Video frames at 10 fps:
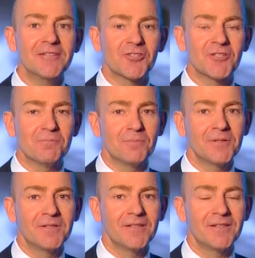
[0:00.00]

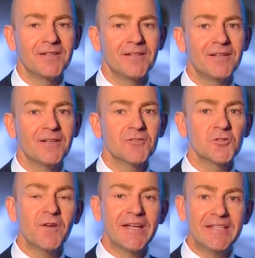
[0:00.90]
Leadership.
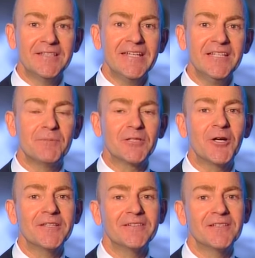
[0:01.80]
Souveränität
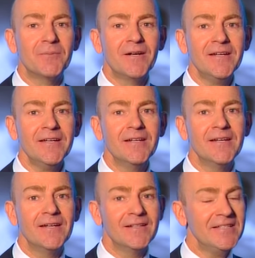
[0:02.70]
bedeutet dabei,
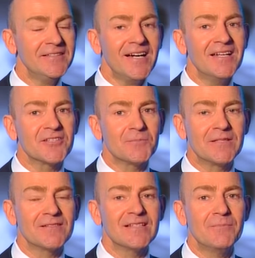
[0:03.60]
nicht alles
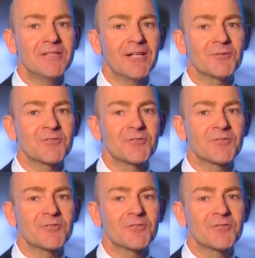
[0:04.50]
bis ins Limit